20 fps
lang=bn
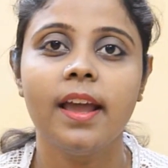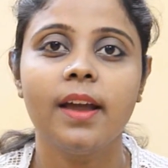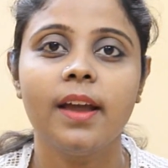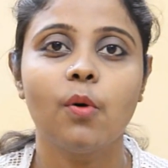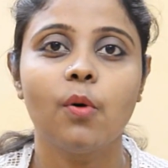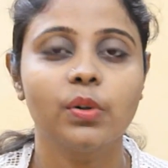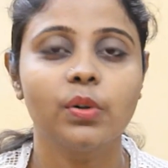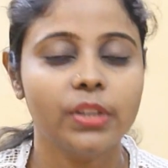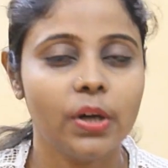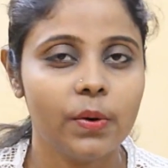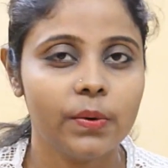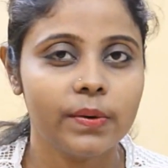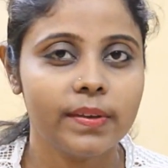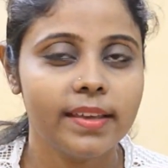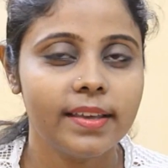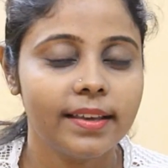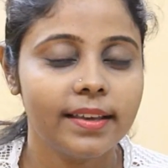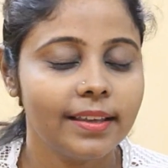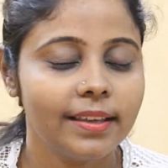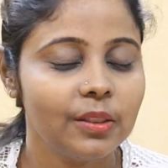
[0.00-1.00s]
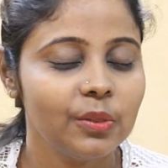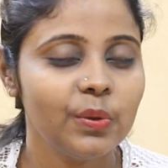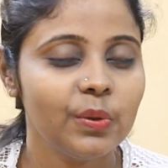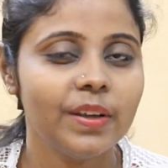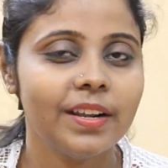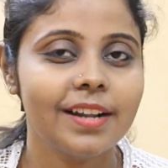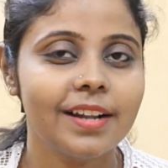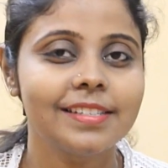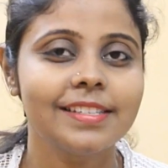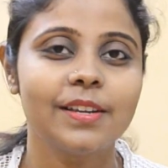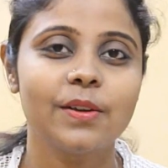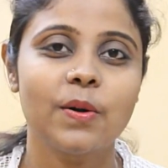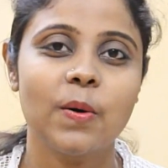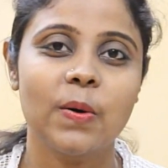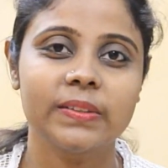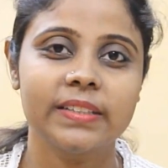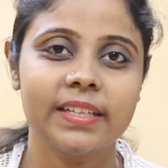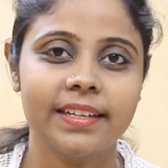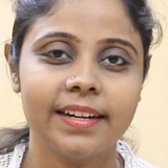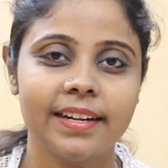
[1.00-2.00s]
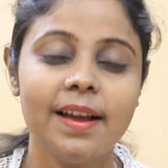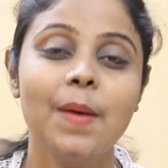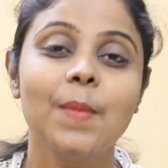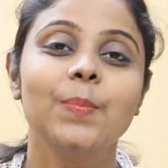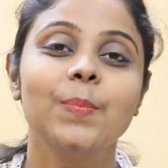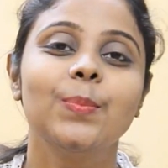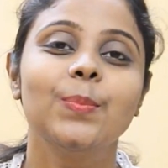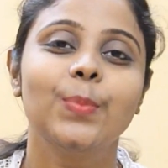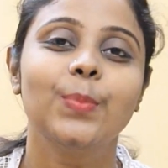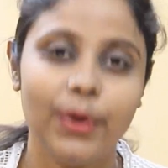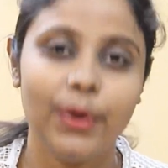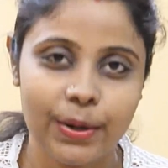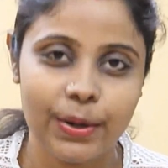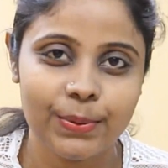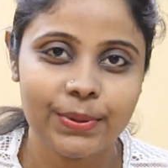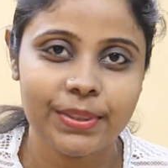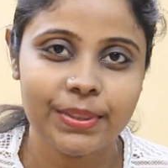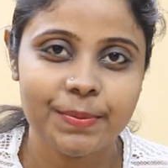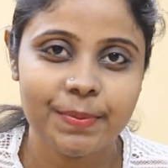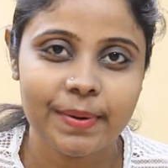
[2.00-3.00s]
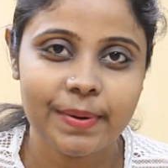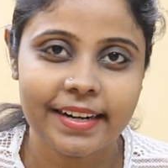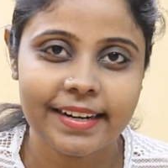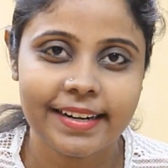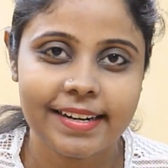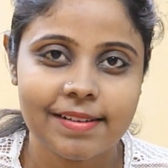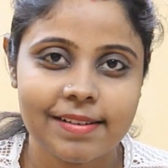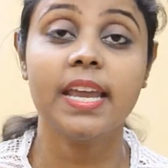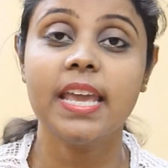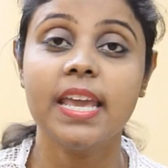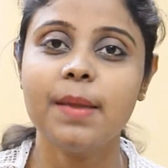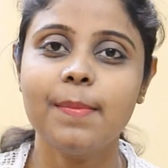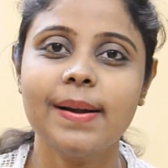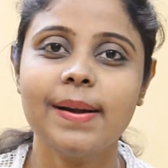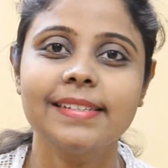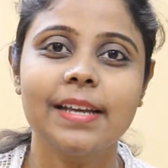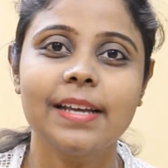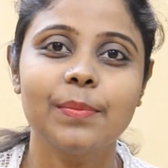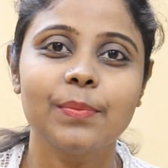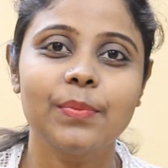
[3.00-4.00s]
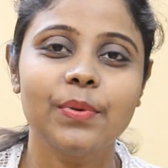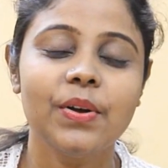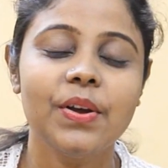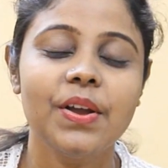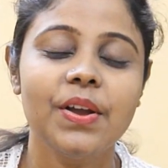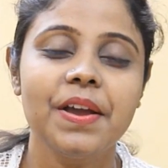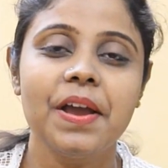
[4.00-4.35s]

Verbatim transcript: কোথাও গিয়ে কিন্তু এরা সেই কথাটা বলে উঠতে পারে না এবার জানবো